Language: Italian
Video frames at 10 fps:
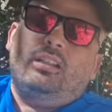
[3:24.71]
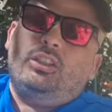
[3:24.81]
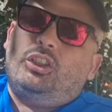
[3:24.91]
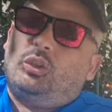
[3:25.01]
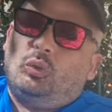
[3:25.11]

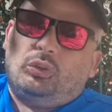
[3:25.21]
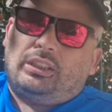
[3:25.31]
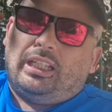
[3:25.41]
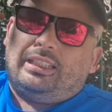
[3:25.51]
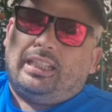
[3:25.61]
Ci sono
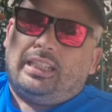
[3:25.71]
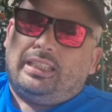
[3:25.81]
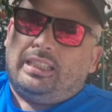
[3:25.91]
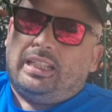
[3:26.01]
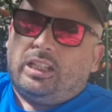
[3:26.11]
state anche
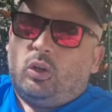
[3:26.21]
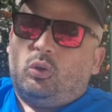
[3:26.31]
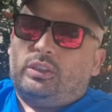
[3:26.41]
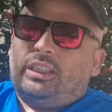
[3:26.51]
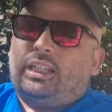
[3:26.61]
delle
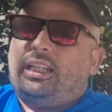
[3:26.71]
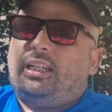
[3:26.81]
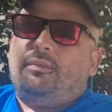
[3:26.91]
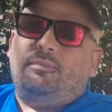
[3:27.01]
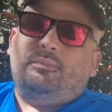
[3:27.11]
cose
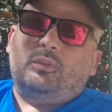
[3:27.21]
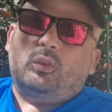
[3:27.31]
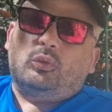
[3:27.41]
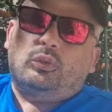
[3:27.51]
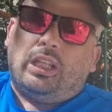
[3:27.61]
che
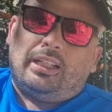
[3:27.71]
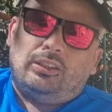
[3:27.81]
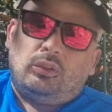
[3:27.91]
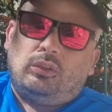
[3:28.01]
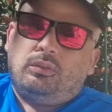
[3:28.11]
non
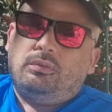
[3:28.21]
hanno